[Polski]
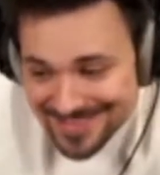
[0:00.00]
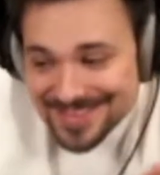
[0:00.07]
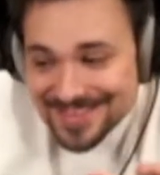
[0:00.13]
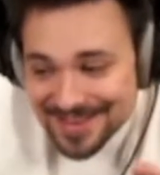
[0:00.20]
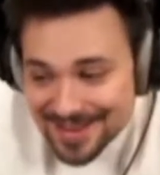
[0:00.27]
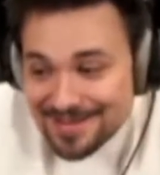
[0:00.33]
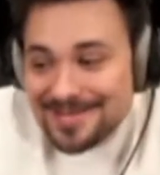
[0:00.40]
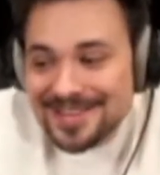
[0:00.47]

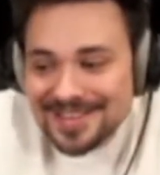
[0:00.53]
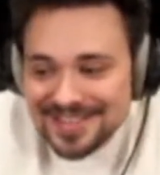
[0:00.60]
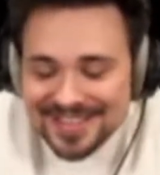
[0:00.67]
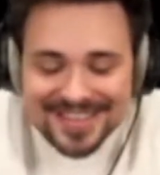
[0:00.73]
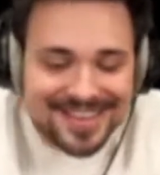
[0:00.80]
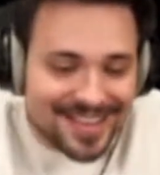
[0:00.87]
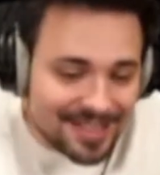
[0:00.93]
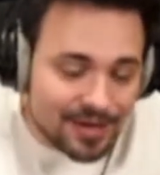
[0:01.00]

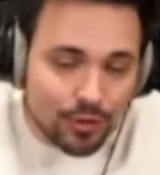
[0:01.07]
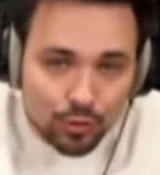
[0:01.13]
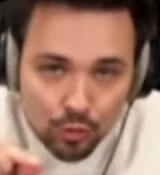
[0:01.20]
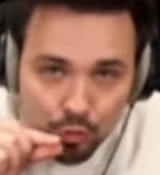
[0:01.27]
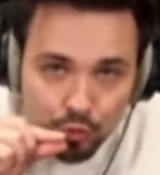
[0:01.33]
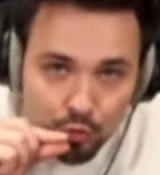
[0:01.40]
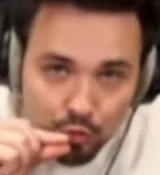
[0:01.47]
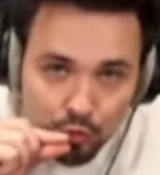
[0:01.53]
zajebiście, tak
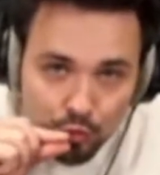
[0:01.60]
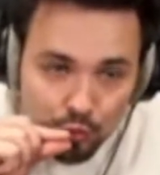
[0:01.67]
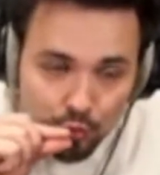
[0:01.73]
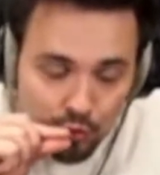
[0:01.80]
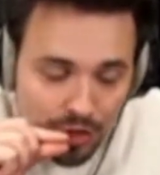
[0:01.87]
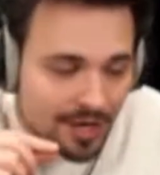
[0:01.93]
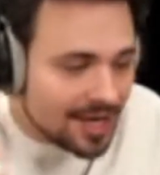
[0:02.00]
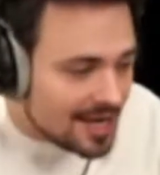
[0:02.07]

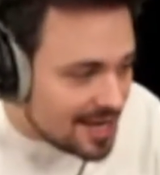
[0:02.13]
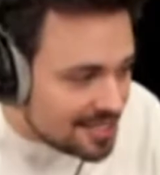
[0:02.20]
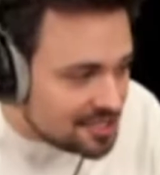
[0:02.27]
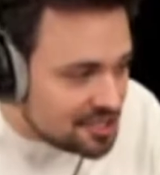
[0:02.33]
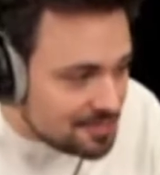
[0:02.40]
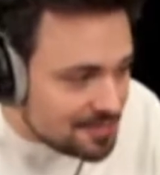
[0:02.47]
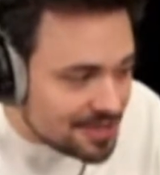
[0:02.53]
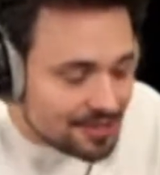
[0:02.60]
tf,
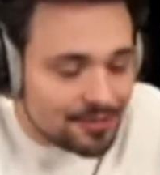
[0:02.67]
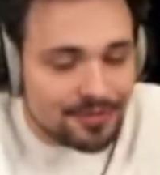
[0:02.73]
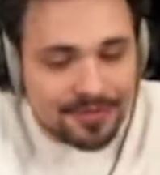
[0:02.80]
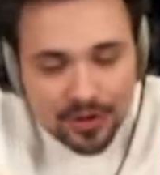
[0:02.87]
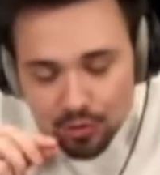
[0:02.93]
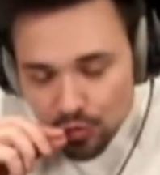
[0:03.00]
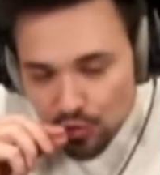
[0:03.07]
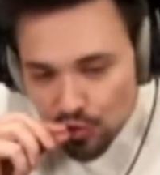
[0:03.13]
lecimy,
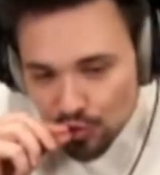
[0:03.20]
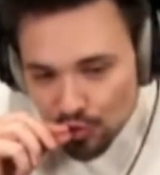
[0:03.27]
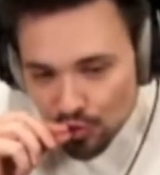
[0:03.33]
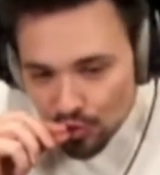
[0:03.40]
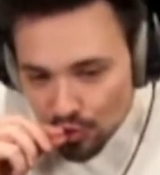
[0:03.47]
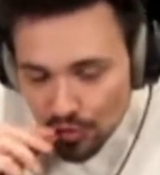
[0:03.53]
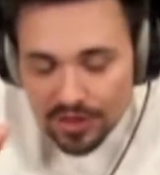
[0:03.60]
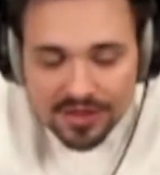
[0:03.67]
kurwa,
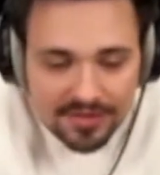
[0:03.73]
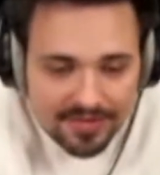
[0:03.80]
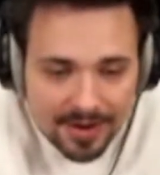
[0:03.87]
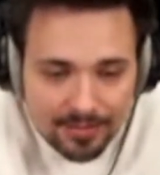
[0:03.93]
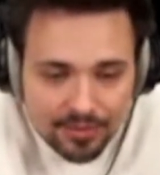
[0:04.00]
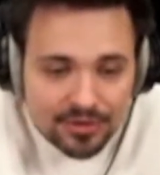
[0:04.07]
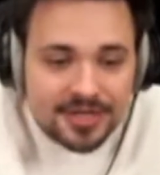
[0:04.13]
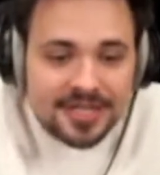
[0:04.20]
tf, dwa
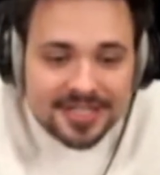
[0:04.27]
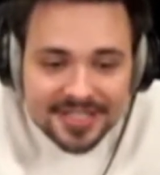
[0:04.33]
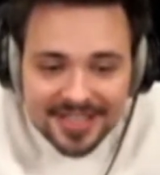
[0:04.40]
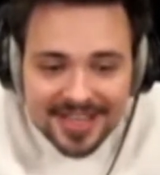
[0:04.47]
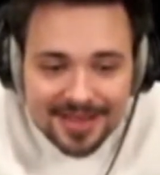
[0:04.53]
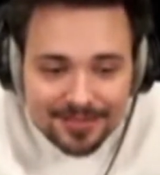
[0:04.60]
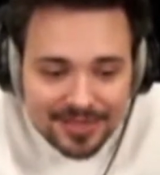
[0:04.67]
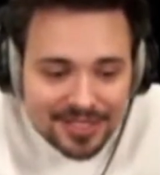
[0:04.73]
buchy i
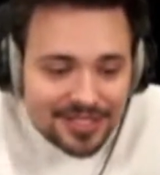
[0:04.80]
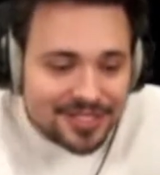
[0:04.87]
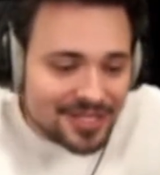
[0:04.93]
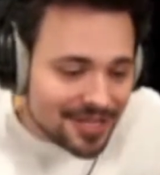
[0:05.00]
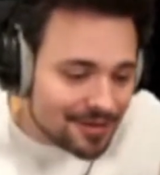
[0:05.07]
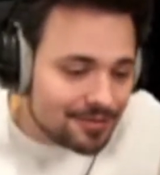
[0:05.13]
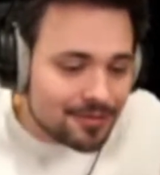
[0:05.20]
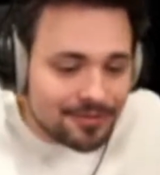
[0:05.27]

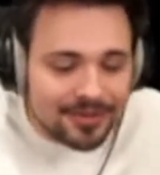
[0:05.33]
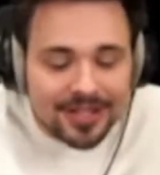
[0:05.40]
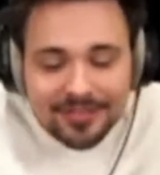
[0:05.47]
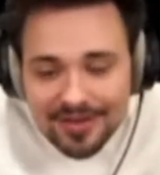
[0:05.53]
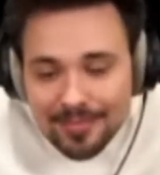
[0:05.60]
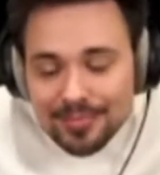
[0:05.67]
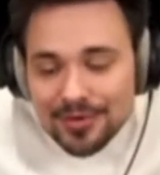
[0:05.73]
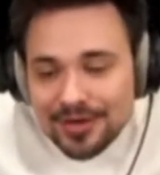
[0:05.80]
zajebiście, kurwa,
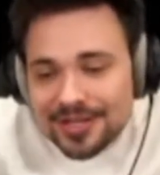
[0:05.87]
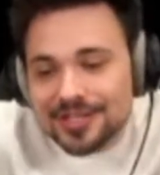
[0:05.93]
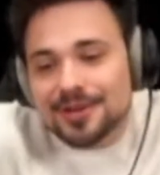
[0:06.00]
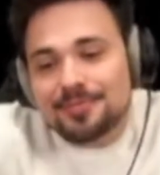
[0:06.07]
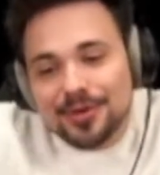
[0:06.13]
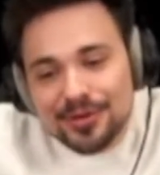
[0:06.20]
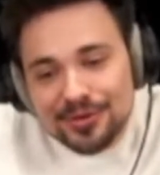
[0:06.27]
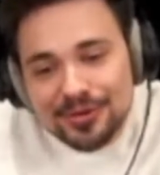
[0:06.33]
dwa buchy do
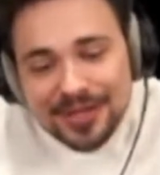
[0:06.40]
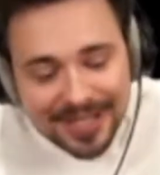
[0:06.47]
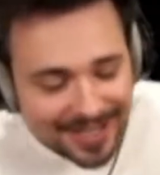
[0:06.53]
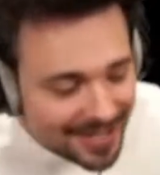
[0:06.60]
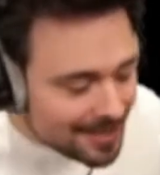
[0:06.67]
poduchy.